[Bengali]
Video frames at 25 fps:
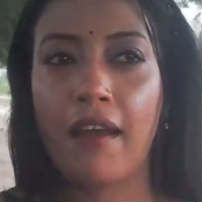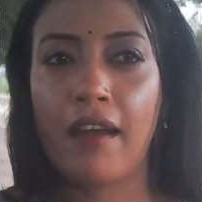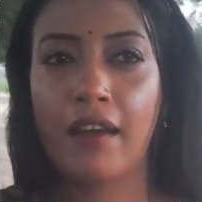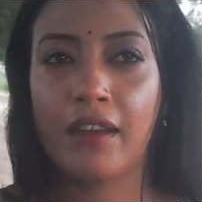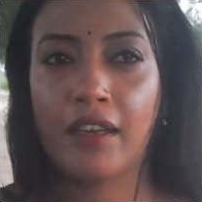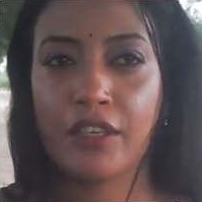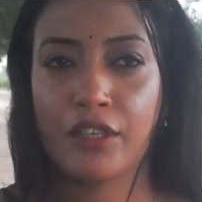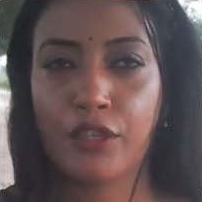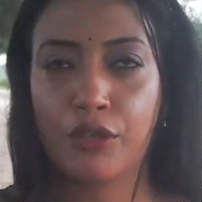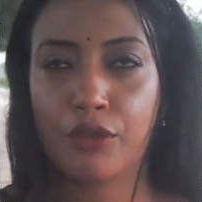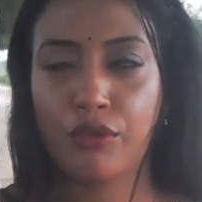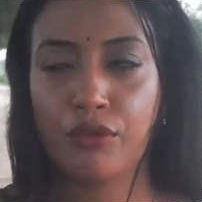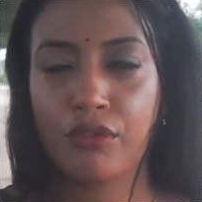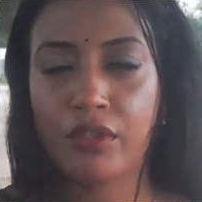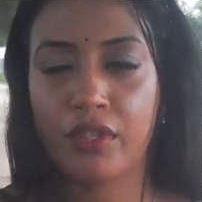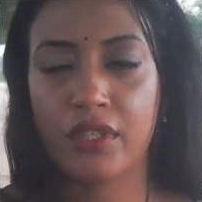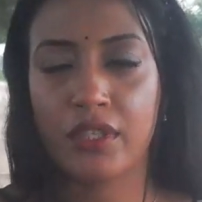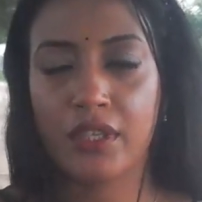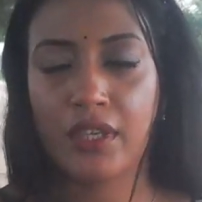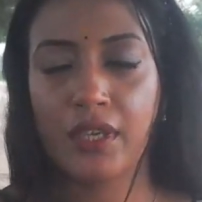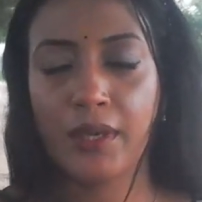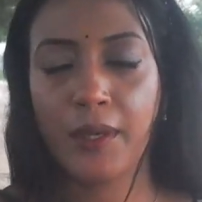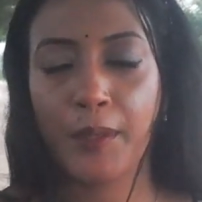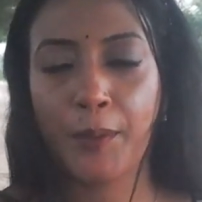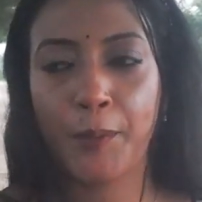আরেকটা
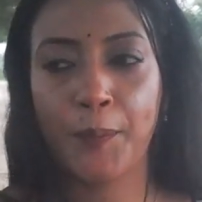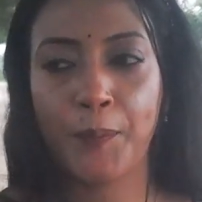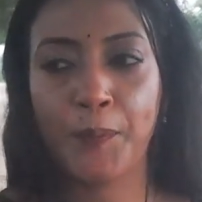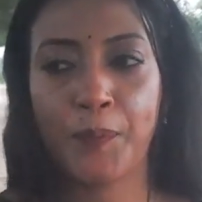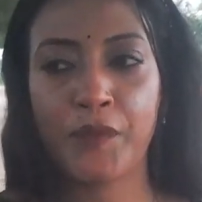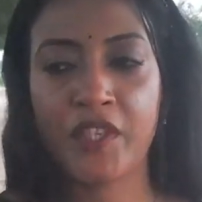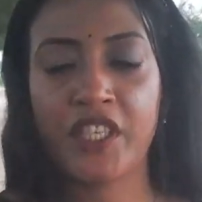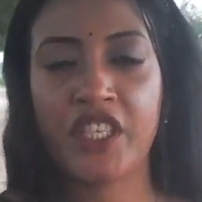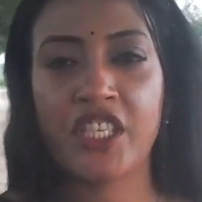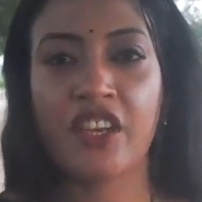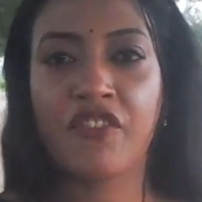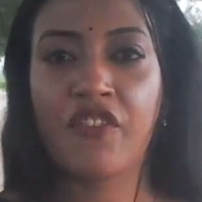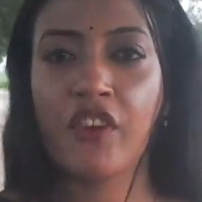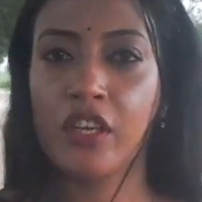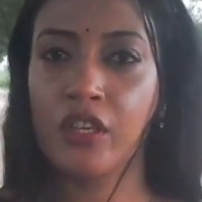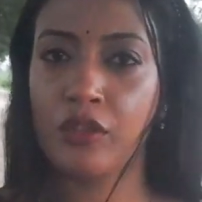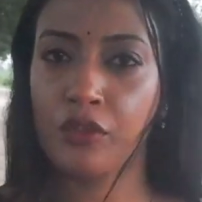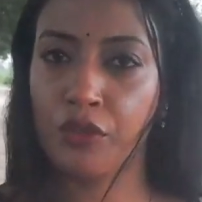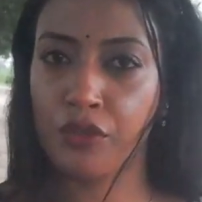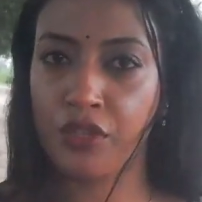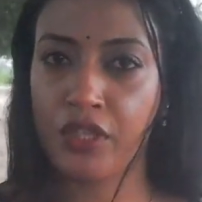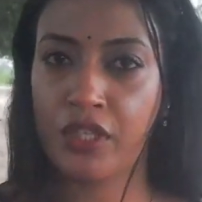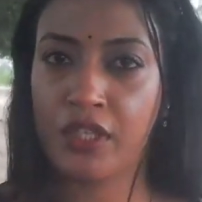হচ্ছে শেফালির